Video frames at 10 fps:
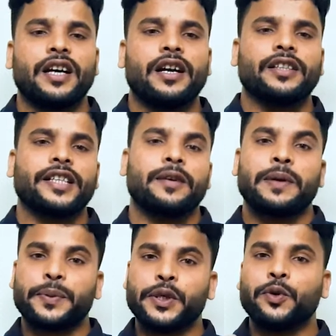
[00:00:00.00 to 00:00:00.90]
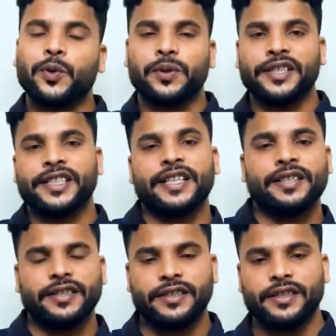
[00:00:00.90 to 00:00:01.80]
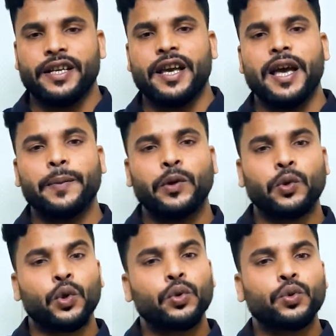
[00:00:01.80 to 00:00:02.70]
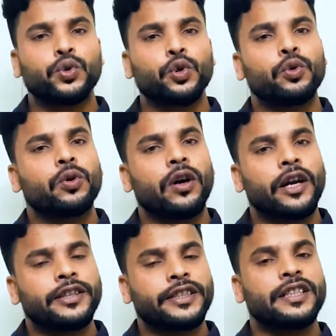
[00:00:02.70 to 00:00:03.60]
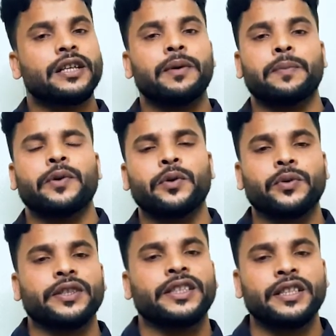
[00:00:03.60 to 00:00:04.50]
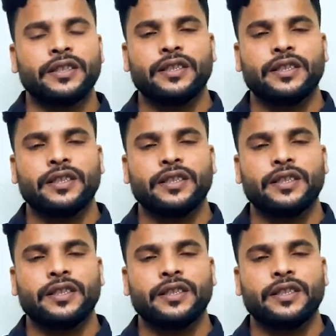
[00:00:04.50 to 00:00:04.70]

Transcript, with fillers: যারা চা ব্যবসা করতেছেন এবং নতুন শুরু করার চিন্তা ভাবনা করতেছেন